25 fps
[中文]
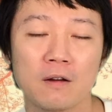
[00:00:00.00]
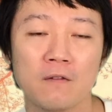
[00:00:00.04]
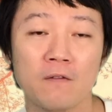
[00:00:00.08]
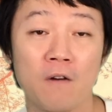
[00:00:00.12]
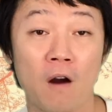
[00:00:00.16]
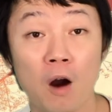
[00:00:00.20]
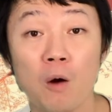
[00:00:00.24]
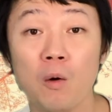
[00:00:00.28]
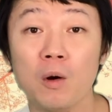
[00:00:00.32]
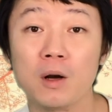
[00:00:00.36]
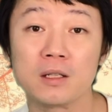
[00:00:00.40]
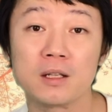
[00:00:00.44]

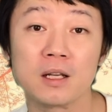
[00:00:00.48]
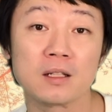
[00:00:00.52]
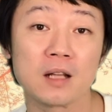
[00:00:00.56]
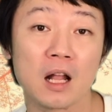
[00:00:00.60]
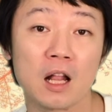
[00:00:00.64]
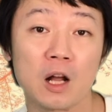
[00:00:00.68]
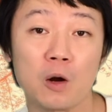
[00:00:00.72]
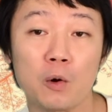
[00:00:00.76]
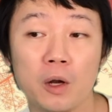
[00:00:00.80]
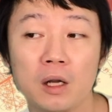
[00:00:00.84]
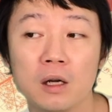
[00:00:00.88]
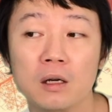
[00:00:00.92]
反而我现
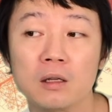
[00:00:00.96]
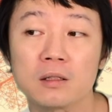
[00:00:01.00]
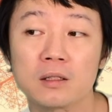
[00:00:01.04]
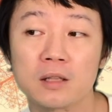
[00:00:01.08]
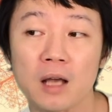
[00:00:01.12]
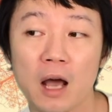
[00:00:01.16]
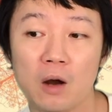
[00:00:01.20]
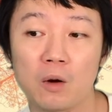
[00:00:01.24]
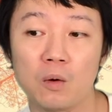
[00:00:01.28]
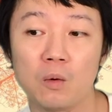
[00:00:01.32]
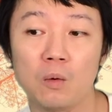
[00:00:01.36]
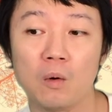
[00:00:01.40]
在呢，会更
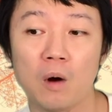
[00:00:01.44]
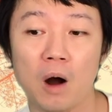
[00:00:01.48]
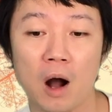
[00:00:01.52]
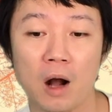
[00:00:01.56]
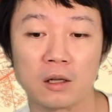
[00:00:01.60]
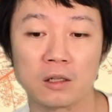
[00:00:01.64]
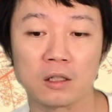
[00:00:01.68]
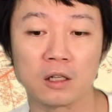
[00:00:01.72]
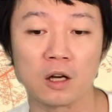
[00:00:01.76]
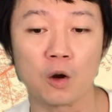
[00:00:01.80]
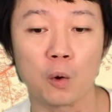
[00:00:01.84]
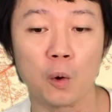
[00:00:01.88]
在乎
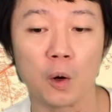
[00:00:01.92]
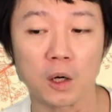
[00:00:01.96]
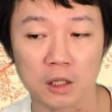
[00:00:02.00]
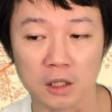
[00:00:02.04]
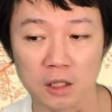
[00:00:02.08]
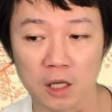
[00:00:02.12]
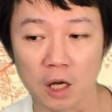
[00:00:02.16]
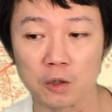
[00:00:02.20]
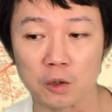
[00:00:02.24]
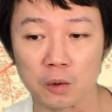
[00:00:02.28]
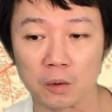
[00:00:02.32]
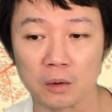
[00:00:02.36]
啊这个过
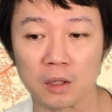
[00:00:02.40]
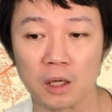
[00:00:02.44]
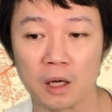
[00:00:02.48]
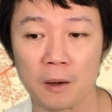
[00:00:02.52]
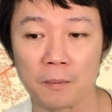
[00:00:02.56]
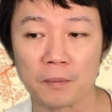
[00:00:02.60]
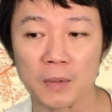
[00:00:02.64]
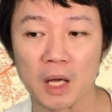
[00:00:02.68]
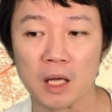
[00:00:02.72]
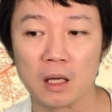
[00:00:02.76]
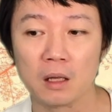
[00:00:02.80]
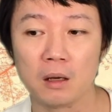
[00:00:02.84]
程当中
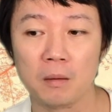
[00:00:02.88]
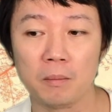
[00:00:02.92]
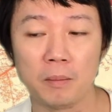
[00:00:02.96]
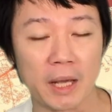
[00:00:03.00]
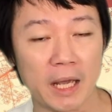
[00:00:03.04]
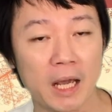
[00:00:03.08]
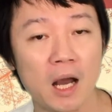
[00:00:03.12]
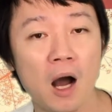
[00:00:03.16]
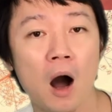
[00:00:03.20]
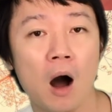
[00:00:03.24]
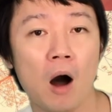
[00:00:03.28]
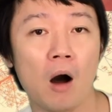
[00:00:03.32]
的
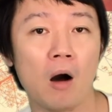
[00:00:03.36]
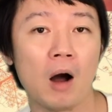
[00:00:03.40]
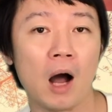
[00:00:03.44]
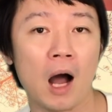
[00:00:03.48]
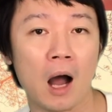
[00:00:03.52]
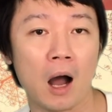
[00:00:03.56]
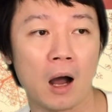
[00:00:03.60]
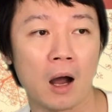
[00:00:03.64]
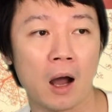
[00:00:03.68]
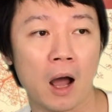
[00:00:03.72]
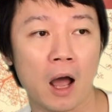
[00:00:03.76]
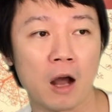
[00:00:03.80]
美好
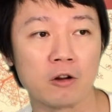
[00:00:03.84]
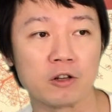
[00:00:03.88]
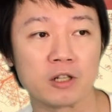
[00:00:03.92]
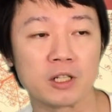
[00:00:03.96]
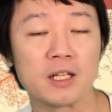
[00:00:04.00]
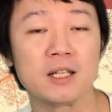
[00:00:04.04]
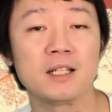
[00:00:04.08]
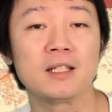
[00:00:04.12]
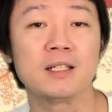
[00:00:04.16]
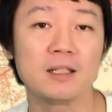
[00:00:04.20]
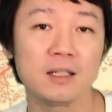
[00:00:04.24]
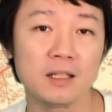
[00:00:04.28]
啊，还有这
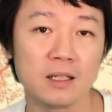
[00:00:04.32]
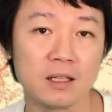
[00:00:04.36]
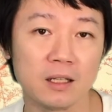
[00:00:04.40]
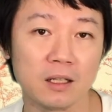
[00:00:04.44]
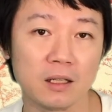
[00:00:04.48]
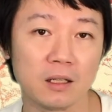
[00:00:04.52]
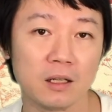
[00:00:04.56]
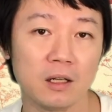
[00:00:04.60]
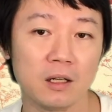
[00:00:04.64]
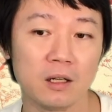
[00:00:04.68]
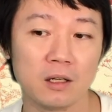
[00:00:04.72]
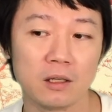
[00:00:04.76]
些记
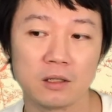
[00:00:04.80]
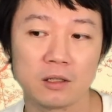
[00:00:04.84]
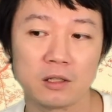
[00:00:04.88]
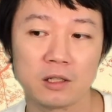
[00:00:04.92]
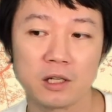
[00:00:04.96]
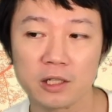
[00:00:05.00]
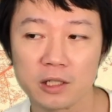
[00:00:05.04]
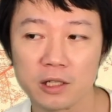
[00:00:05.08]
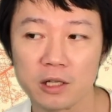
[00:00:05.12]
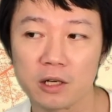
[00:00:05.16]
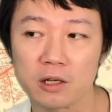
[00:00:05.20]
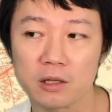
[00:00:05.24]
忆，
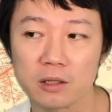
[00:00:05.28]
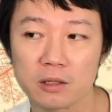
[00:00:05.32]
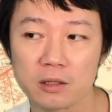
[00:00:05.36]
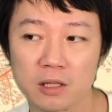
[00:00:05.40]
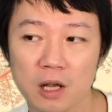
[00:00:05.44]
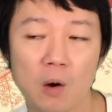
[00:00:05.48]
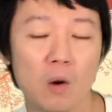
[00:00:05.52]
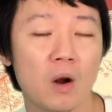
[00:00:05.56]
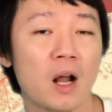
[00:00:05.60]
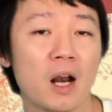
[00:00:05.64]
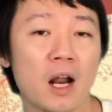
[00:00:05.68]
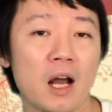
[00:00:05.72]
这些
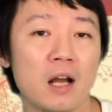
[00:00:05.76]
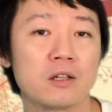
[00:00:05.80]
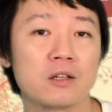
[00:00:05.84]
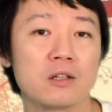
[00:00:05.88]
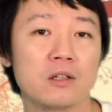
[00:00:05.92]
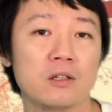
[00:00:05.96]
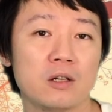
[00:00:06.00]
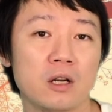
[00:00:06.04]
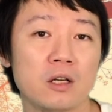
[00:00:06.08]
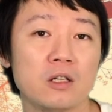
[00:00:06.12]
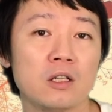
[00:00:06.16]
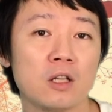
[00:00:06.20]
在我看来
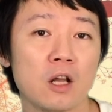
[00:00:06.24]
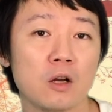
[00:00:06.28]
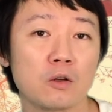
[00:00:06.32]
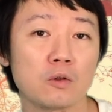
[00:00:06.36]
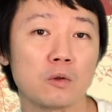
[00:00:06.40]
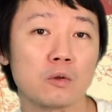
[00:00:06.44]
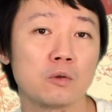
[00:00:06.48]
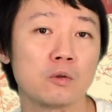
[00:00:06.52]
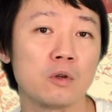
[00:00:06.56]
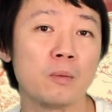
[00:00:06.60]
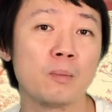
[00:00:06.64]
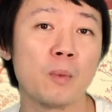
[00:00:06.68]
是人生当
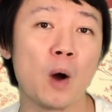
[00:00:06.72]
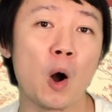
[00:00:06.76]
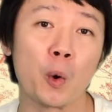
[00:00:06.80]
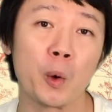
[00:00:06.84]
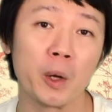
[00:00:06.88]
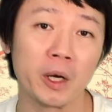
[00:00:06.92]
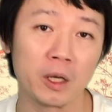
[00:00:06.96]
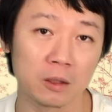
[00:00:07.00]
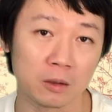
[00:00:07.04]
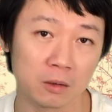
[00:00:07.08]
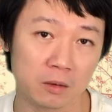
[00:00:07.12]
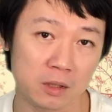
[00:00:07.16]
中最宝
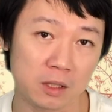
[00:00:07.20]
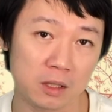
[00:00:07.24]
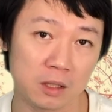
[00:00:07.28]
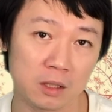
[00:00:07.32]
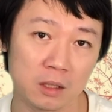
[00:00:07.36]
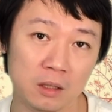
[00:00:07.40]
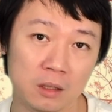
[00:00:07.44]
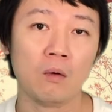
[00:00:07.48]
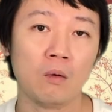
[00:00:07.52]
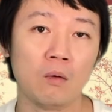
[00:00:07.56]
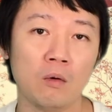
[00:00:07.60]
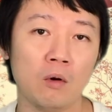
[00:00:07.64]
贵的东
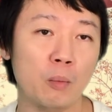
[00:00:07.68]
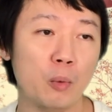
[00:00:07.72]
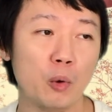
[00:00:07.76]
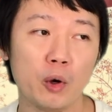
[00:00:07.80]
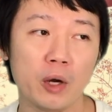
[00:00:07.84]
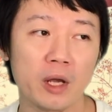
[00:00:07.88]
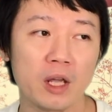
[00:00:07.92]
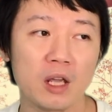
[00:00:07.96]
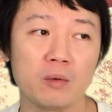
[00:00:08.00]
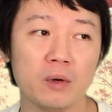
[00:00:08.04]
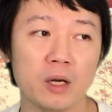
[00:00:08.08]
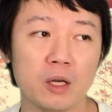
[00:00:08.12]
西。我不
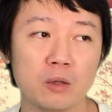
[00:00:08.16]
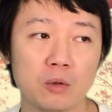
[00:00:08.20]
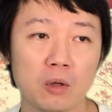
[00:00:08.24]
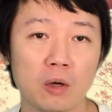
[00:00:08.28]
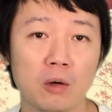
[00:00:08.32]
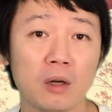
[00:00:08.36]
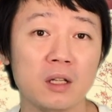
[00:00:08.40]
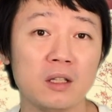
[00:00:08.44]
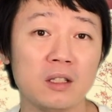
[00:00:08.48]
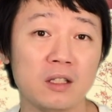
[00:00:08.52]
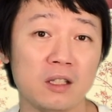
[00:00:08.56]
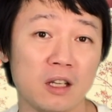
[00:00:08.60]
会因为最
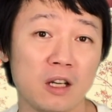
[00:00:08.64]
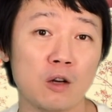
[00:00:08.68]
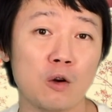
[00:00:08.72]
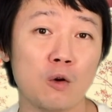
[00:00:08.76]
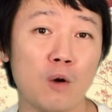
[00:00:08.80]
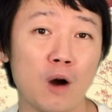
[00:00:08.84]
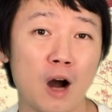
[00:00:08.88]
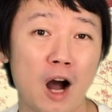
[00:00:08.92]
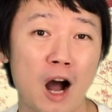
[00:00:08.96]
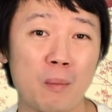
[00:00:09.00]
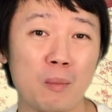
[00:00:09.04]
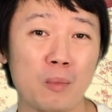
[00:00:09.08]
后的结
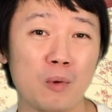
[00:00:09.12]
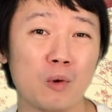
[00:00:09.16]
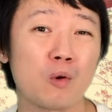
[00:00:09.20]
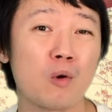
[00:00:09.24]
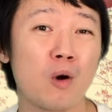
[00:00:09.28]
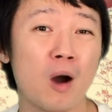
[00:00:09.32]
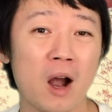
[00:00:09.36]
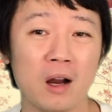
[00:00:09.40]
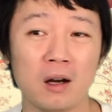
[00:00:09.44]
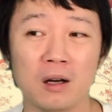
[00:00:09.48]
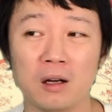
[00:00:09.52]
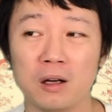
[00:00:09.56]
果啊不
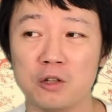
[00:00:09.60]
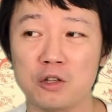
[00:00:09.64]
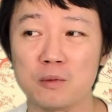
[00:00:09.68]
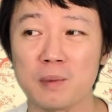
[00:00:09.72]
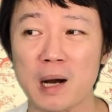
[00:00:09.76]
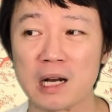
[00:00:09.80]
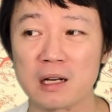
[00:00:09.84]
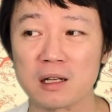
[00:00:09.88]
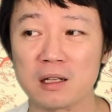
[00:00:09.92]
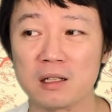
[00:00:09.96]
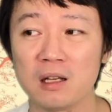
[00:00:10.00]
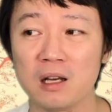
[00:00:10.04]
快乐，就
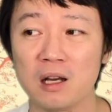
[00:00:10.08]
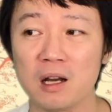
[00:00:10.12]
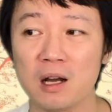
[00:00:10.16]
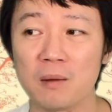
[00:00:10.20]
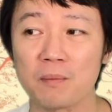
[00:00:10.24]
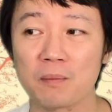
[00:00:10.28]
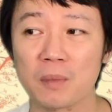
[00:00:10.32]
把这些